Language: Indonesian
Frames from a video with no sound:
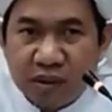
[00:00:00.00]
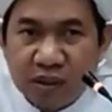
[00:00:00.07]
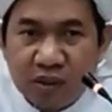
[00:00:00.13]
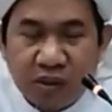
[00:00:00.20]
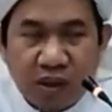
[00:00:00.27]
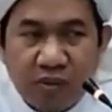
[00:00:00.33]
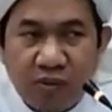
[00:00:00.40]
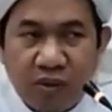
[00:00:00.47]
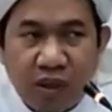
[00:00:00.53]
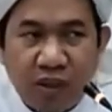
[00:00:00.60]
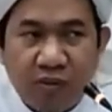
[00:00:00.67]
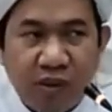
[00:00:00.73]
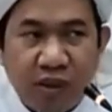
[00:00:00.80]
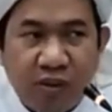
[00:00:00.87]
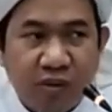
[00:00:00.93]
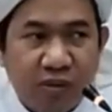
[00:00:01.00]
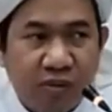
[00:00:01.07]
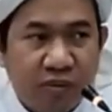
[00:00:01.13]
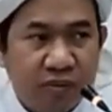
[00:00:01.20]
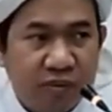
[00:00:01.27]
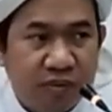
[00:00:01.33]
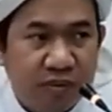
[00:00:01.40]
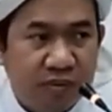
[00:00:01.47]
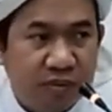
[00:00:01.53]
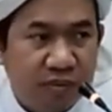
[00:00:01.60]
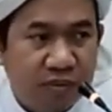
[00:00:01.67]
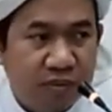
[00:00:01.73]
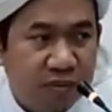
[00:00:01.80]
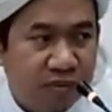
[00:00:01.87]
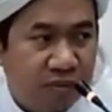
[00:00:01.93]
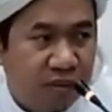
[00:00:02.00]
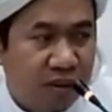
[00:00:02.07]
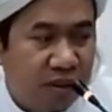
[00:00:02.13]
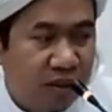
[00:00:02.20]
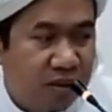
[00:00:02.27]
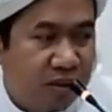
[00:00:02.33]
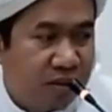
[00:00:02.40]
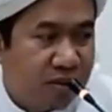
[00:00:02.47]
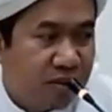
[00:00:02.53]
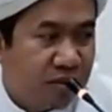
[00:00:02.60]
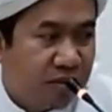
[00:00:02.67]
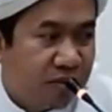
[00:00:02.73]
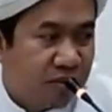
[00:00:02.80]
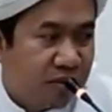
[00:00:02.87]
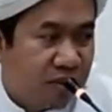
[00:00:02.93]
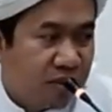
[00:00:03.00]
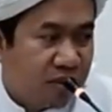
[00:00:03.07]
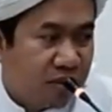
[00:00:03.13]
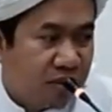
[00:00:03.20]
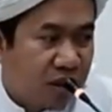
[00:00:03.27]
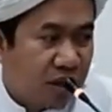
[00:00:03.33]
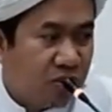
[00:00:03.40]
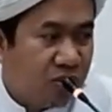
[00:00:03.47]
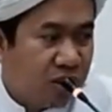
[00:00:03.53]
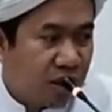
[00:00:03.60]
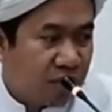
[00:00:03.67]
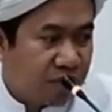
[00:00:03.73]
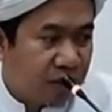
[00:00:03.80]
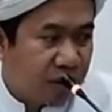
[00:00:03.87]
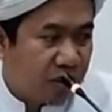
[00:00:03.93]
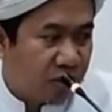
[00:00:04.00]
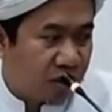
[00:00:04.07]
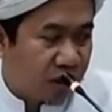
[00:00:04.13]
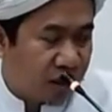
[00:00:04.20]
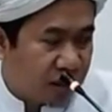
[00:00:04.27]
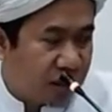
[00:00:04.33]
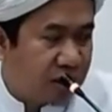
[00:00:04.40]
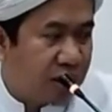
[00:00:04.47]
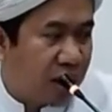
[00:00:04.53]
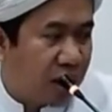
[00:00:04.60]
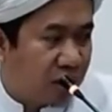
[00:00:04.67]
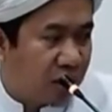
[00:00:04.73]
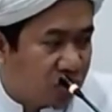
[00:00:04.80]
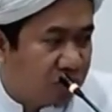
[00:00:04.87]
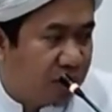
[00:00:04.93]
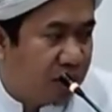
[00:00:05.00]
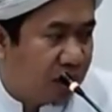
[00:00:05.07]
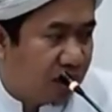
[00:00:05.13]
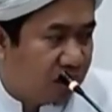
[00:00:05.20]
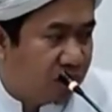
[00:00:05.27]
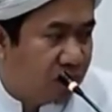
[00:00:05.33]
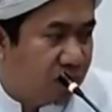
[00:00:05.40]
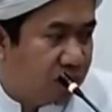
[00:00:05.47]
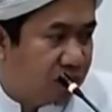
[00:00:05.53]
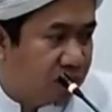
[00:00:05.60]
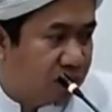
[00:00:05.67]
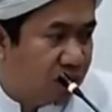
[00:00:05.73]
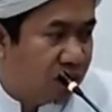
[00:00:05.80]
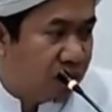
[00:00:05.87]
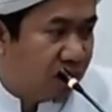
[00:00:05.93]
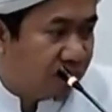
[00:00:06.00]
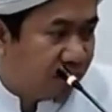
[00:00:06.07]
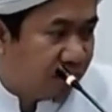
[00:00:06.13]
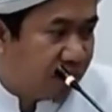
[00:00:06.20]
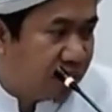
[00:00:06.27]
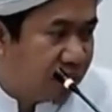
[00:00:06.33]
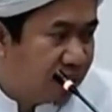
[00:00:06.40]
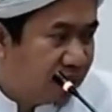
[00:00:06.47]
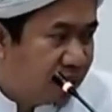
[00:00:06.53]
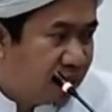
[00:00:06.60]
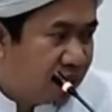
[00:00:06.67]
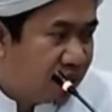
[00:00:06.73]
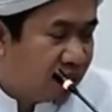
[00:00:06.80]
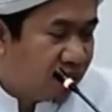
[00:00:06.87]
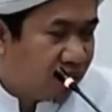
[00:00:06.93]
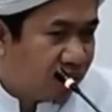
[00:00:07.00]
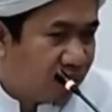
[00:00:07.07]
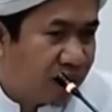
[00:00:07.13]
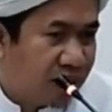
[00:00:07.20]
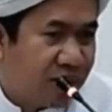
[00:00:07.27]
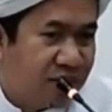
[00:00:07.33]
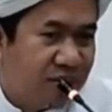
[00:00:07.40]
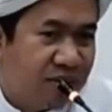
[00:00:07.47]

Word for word: Itu nggak oh. boleh begitu. Ya. Kalau ucapan orang kita harus bilang ucapan orang.